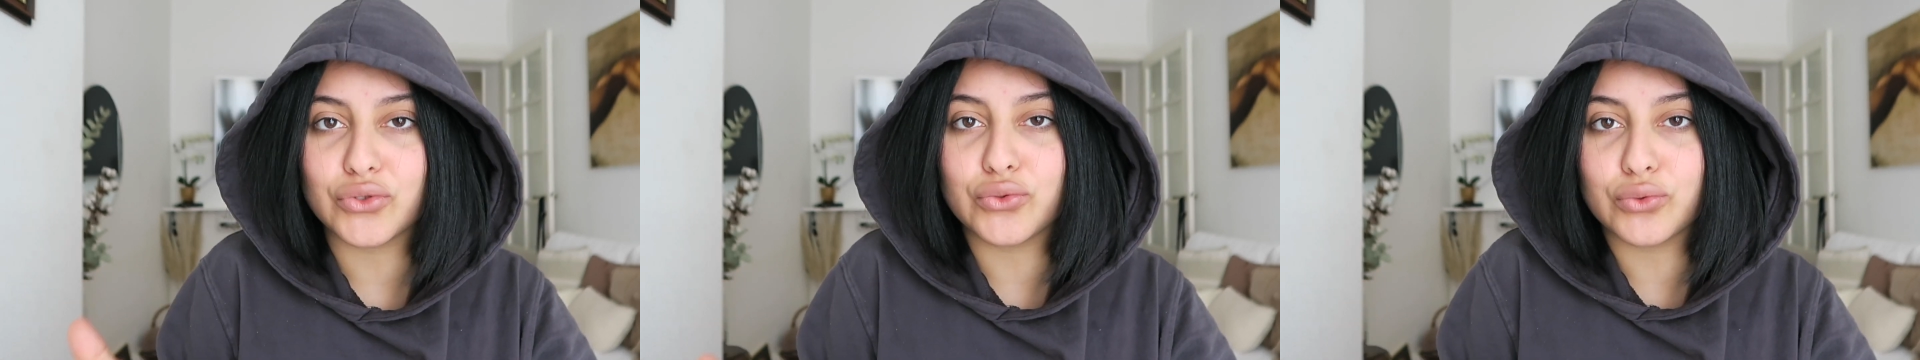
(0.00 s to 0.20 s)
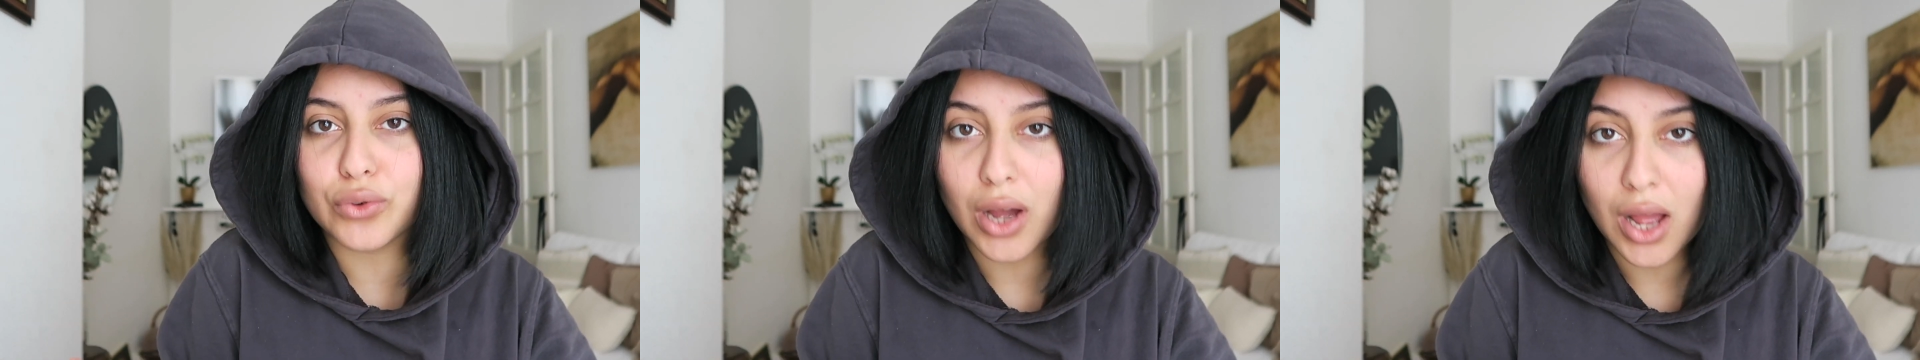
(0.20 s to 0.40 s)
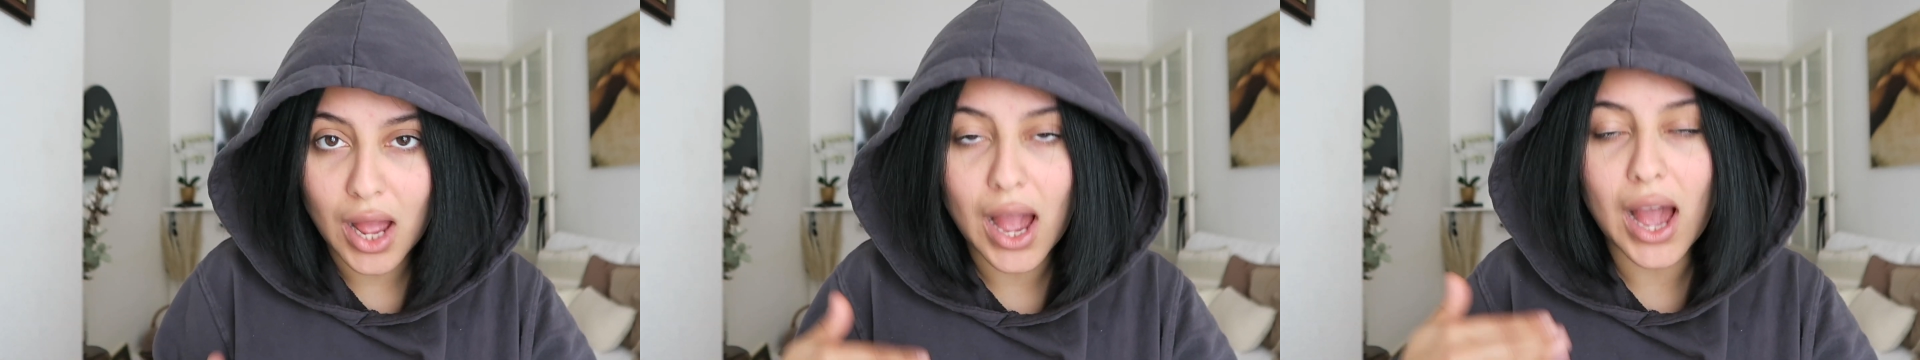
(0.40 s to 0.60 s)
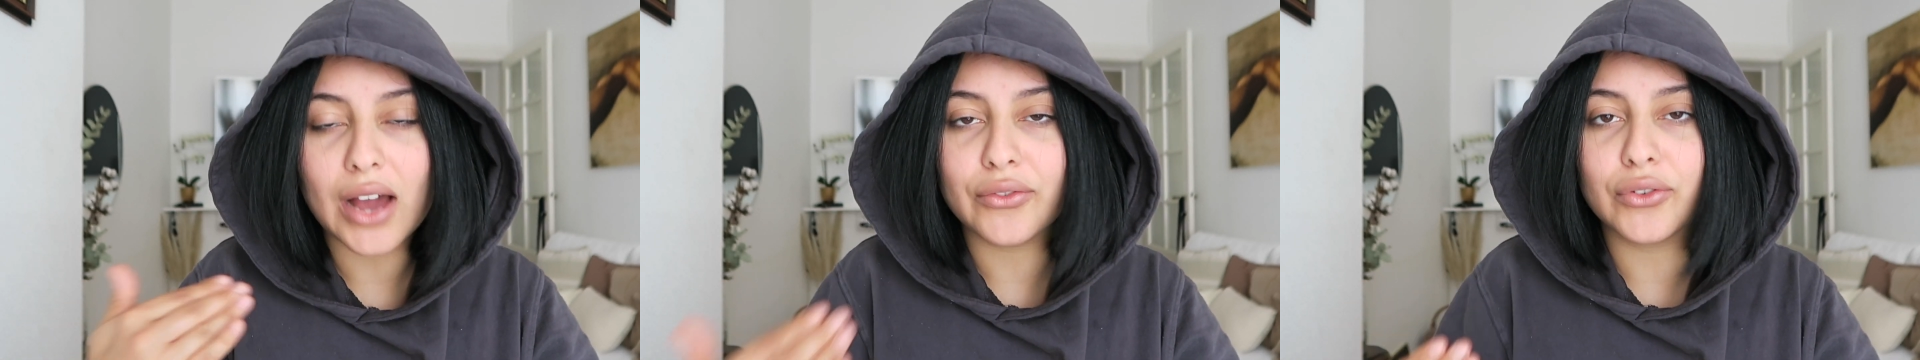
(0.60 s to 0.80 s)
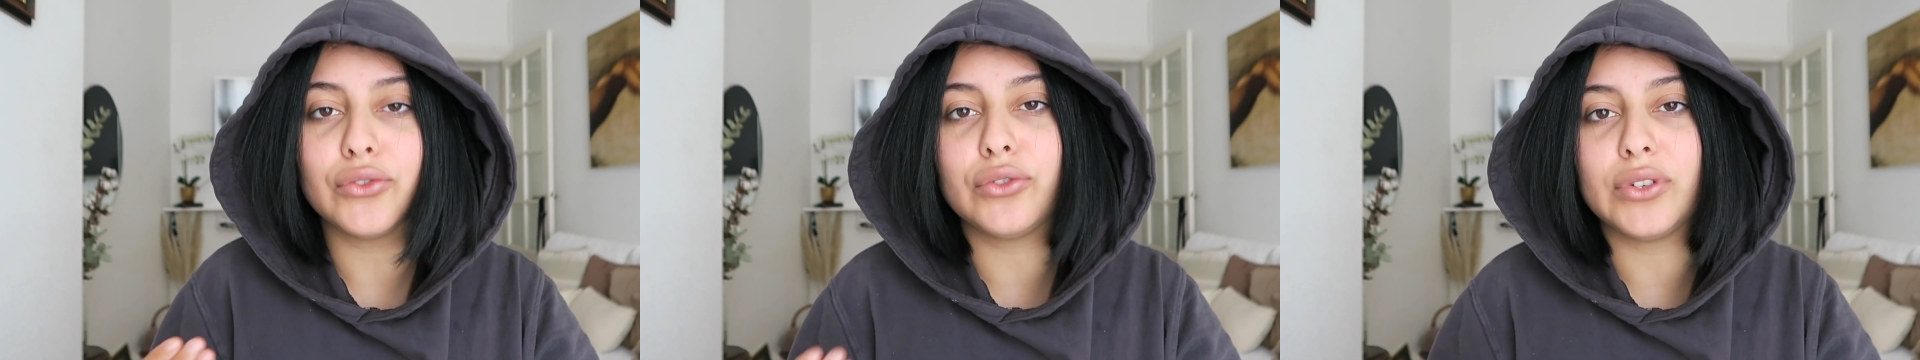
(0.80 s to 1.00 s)
jours
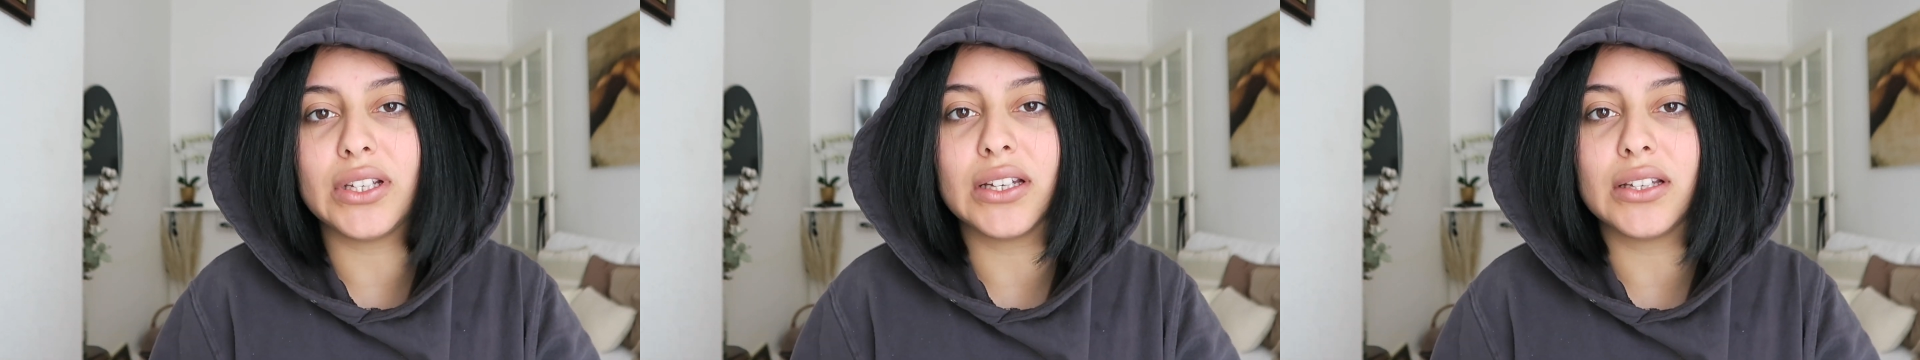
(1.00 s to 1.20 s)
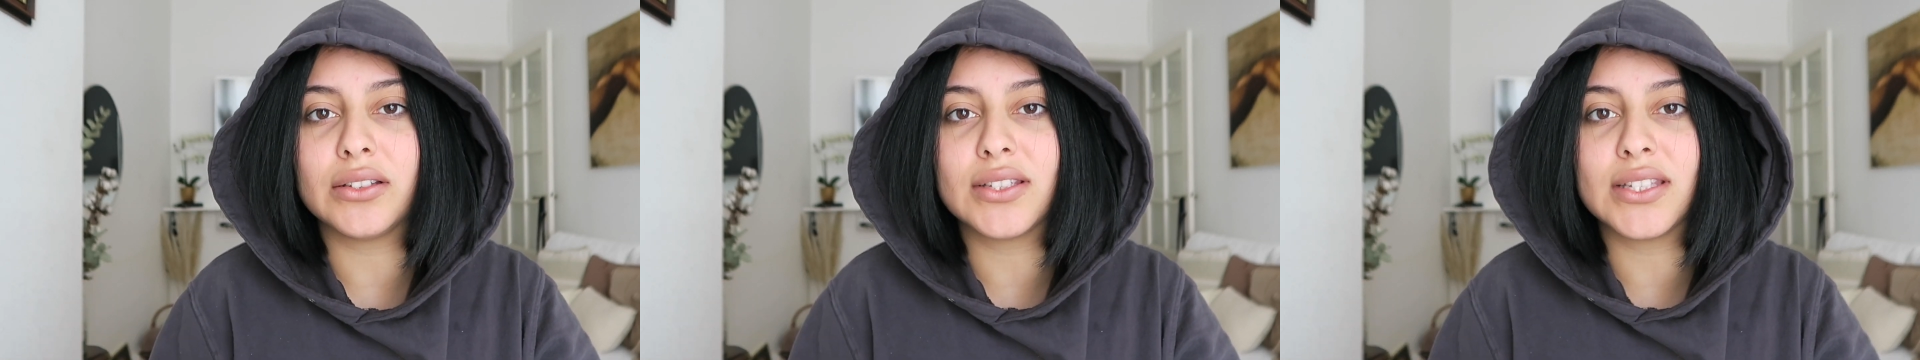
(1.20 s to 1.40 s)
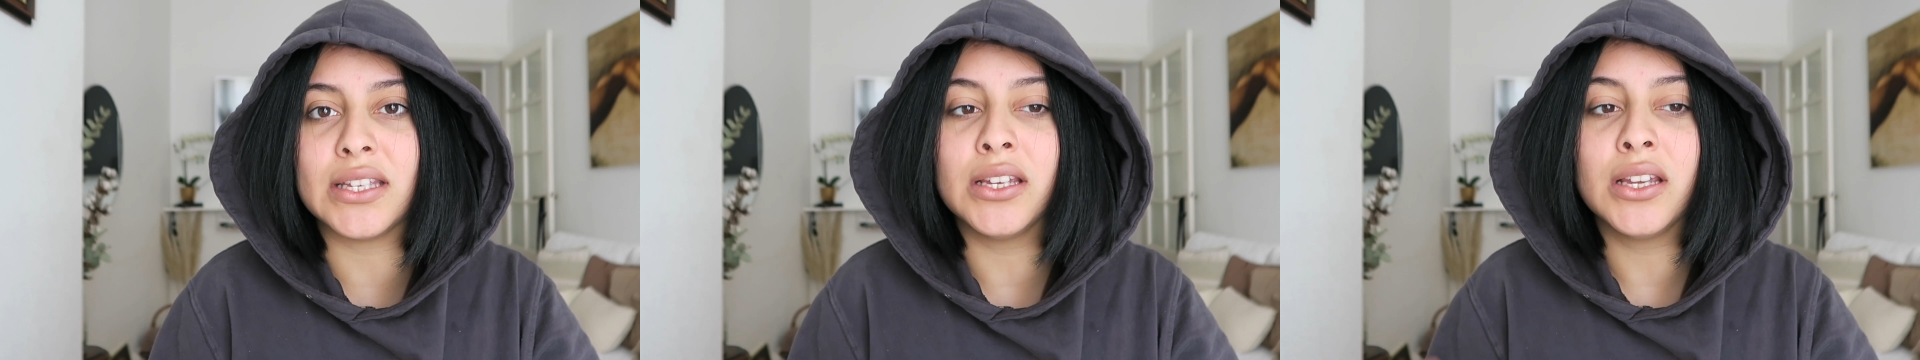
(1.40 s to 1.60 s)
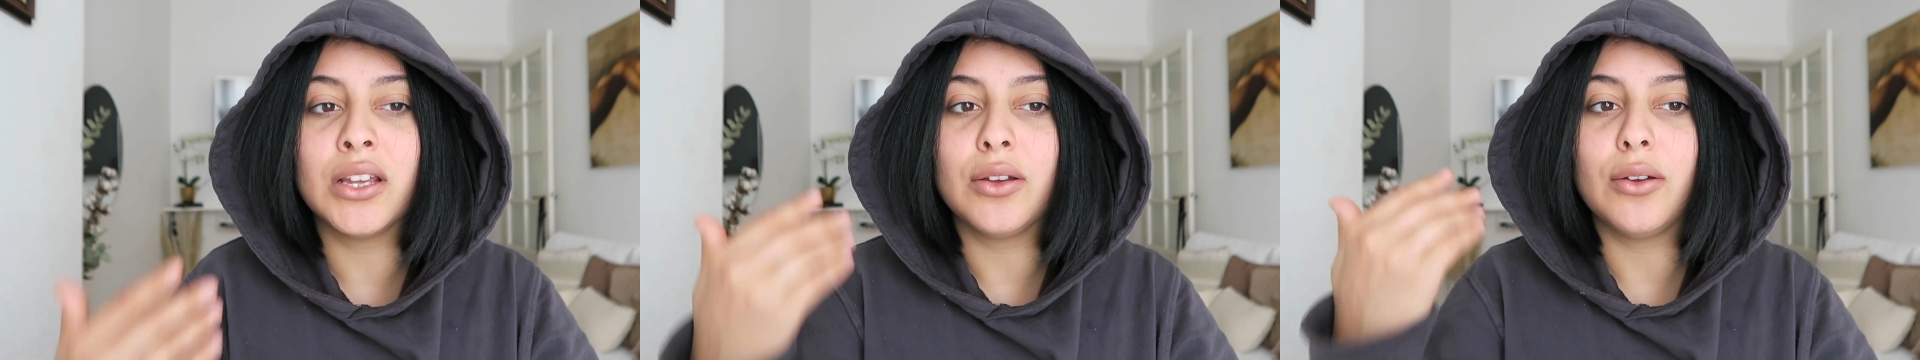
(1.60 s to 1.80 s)
avant de les rincer